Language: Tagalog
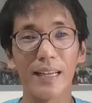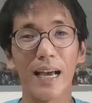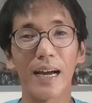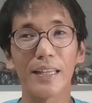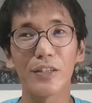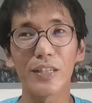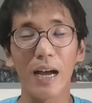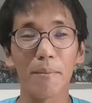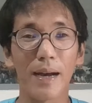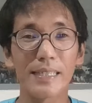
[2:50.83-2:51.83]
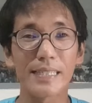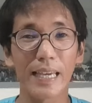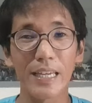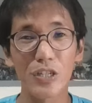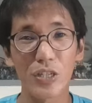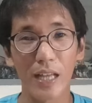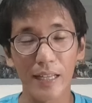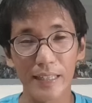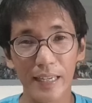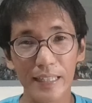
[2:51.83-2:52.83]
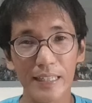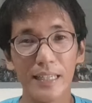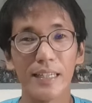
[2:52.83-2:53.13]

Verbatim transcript: Kailangan yun nakabase sa age natin,